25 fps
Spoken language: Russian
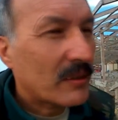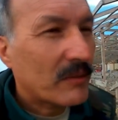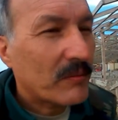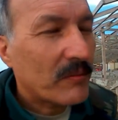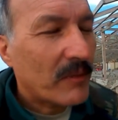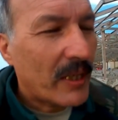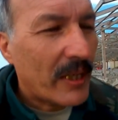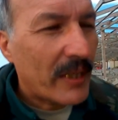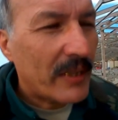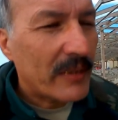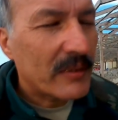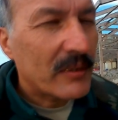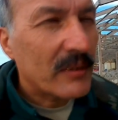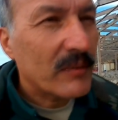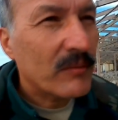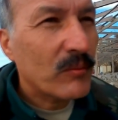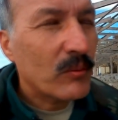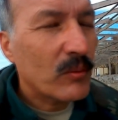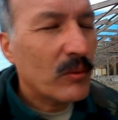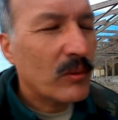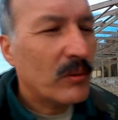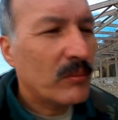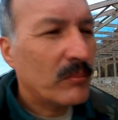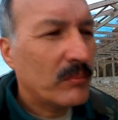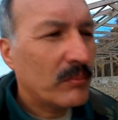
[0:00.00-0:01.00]

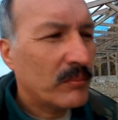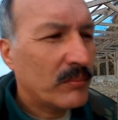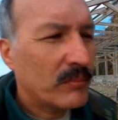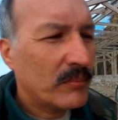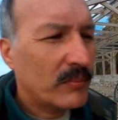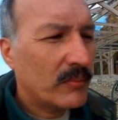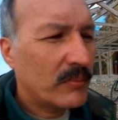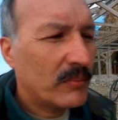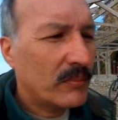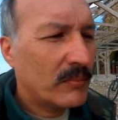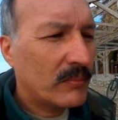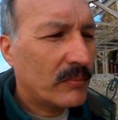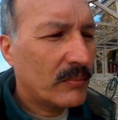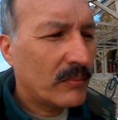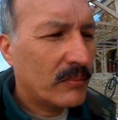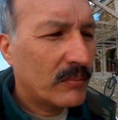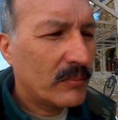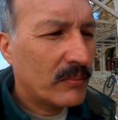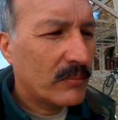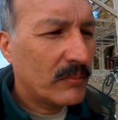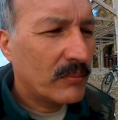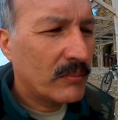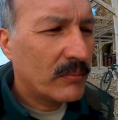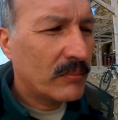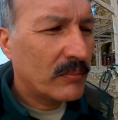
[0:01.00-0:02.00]
Открывает его.
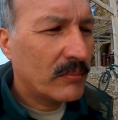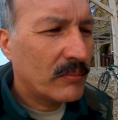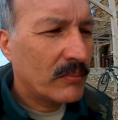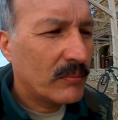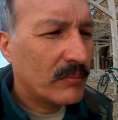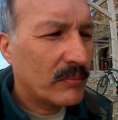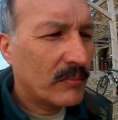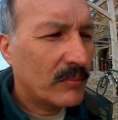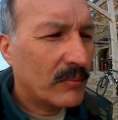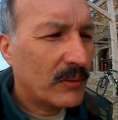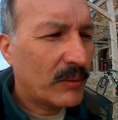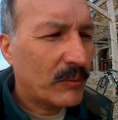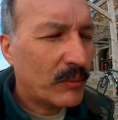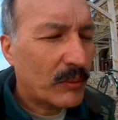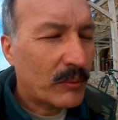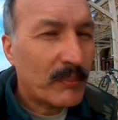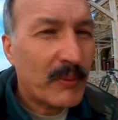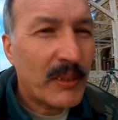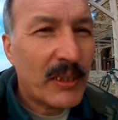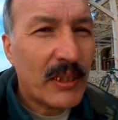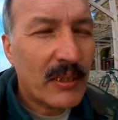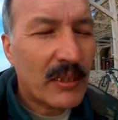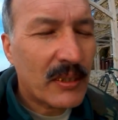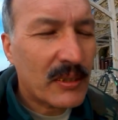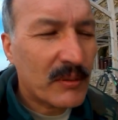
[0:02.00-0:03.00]
И
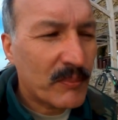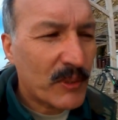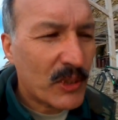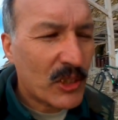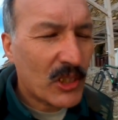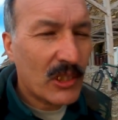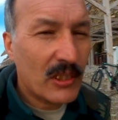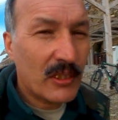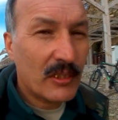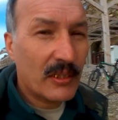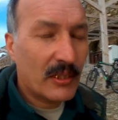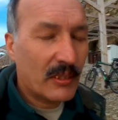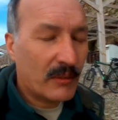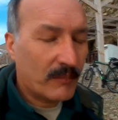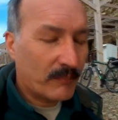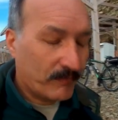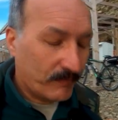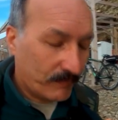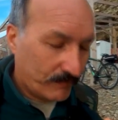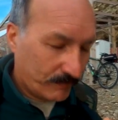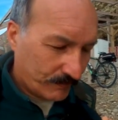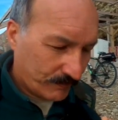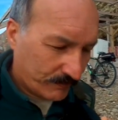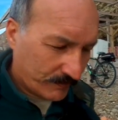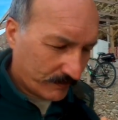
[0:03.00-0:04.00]
вот мои
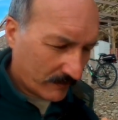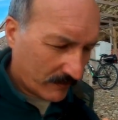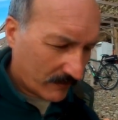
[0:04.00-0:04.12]
размышления.